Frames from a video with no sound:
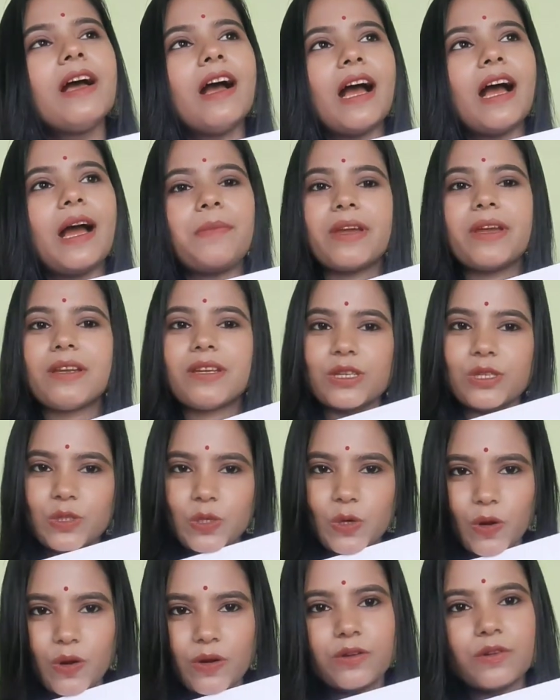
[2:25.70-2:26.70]
আমি একটা
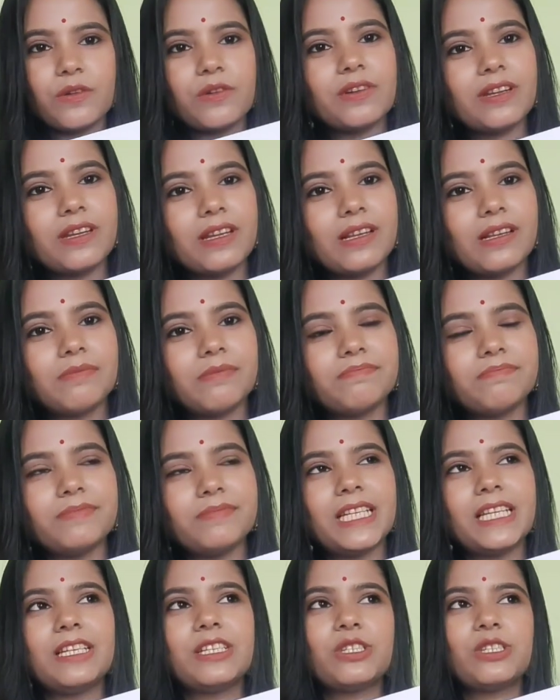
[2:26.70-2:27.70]
শর্ট ও রিল
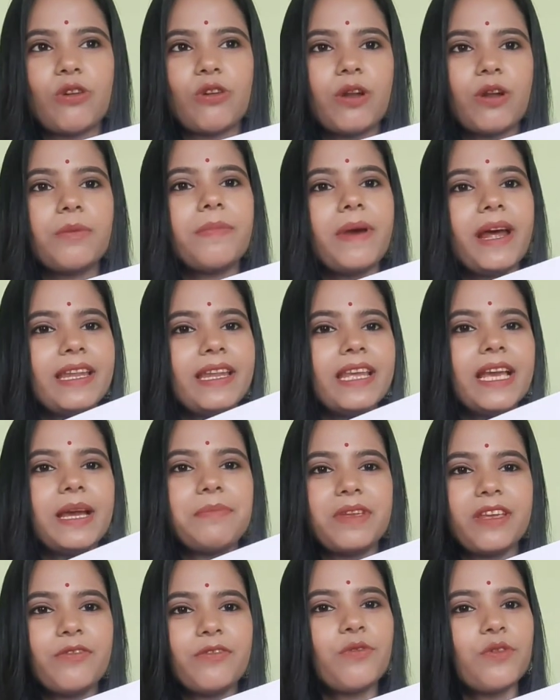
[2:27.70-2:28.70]
মানে শর্ট বানিয়ে
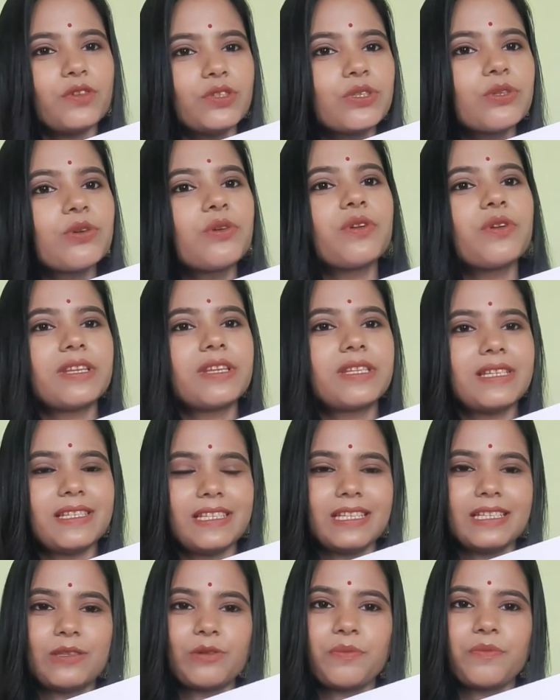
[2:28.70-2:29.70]
আমি পোস্ট করেছি
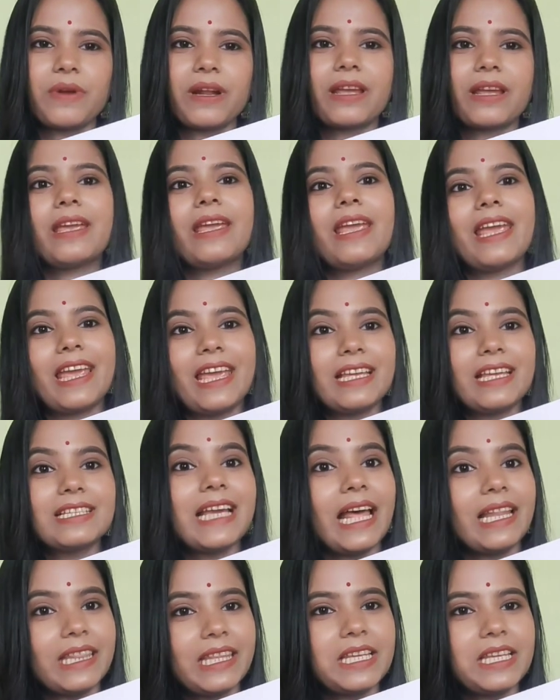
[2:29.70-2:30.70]
যে তোমরা কে কে
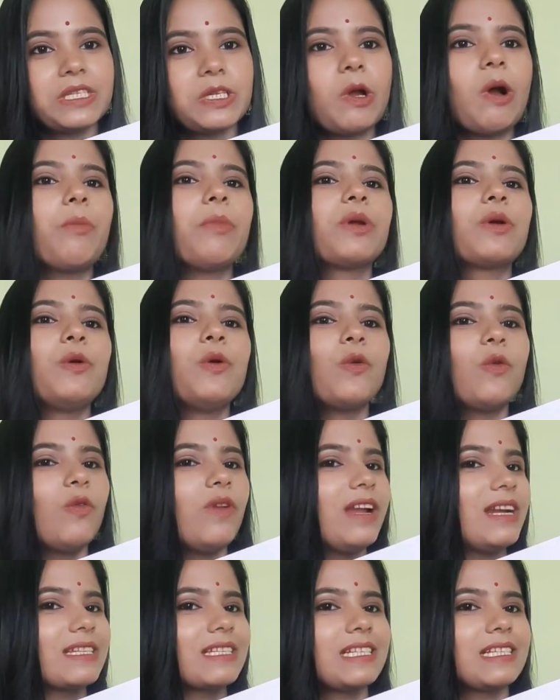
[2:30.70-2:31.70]
জানতে চাও আমি
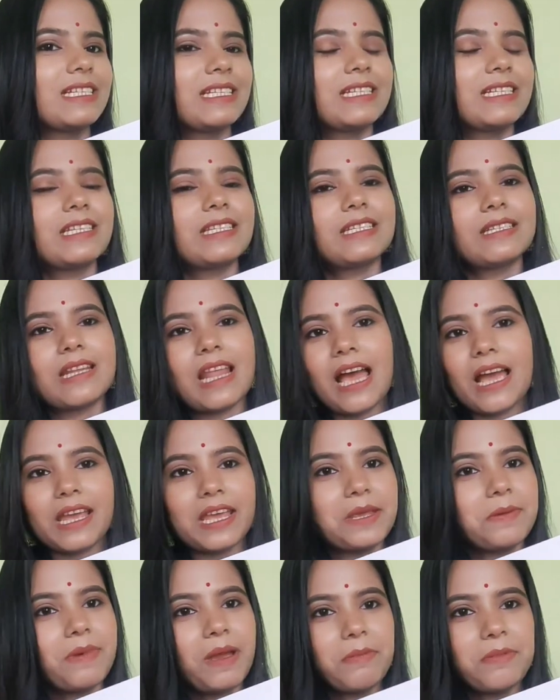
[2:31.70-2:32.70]
গুগল অ্যাডসেন্সটা
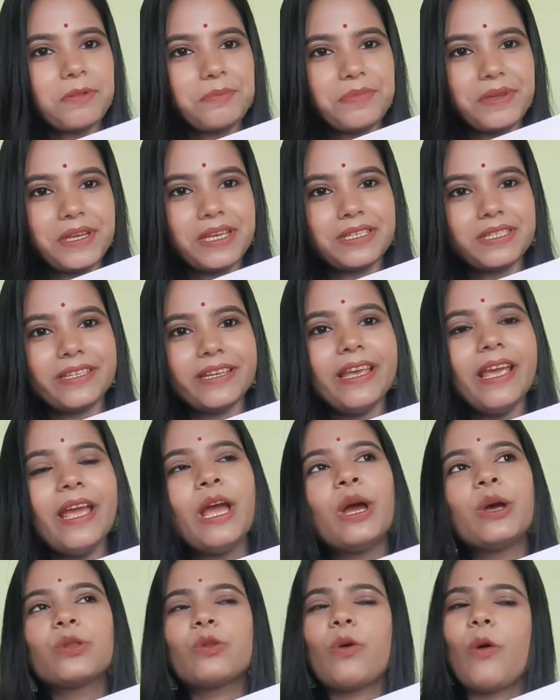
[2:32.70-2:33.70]
কীভাবে পেয়েছি
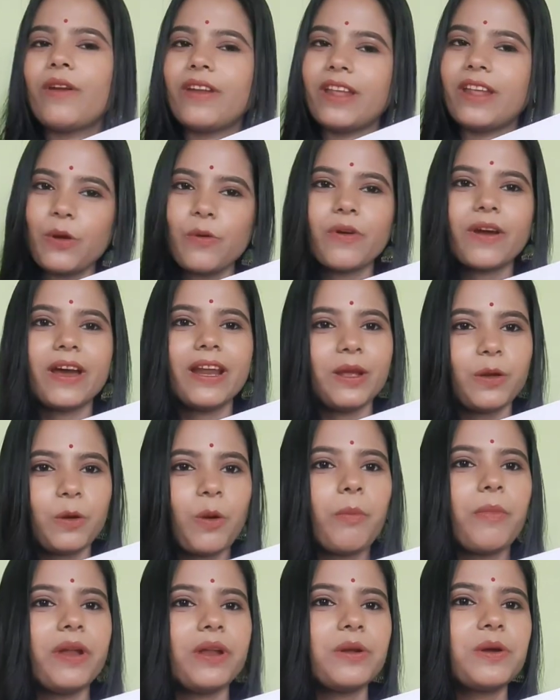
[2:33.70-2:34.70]
তো অনেকে ওখানে
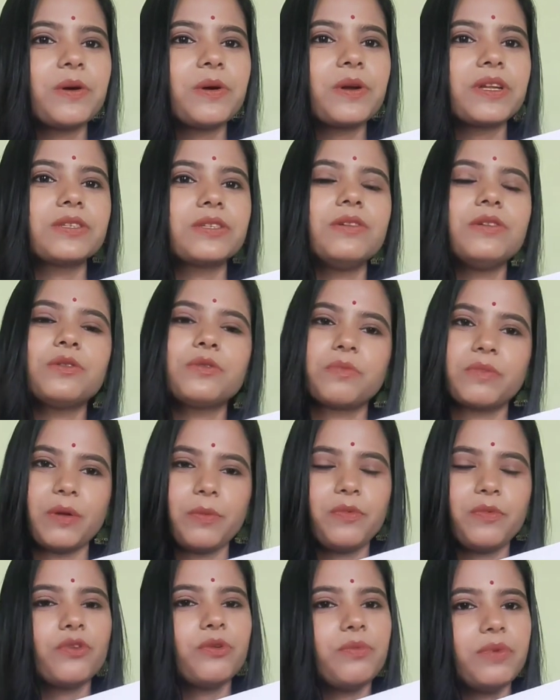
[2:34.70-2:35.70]
কমেন্ট করেছ
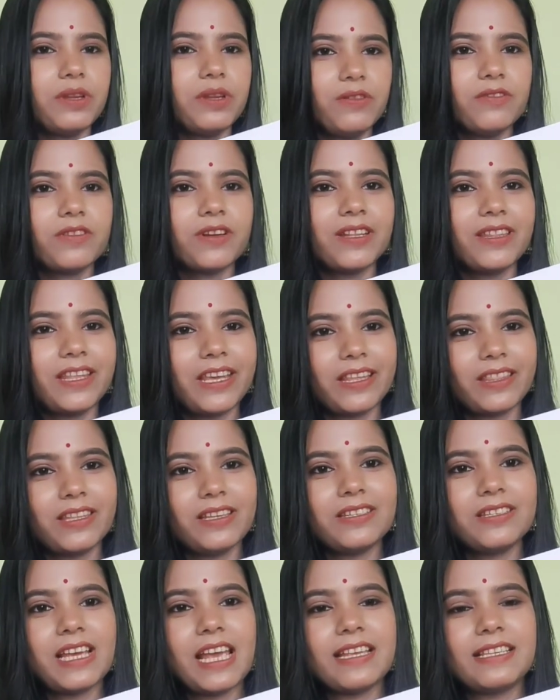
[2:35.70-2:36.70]
তোমরা পুরো ভিডিওটা
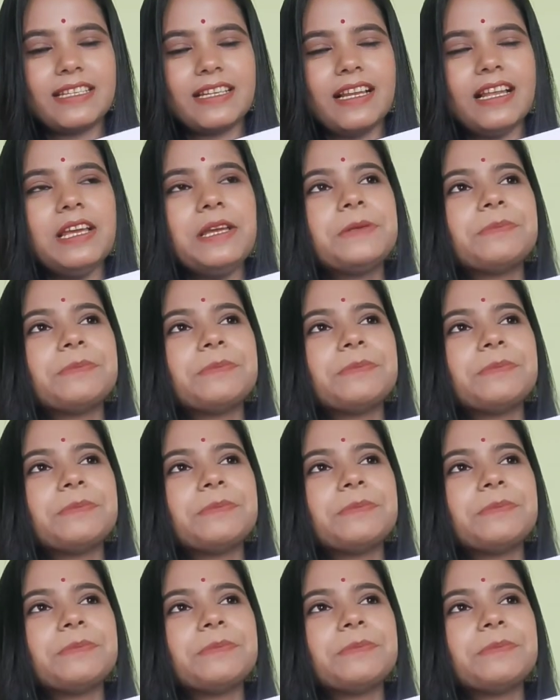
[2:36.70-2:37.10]
দেখতে চাইছিলে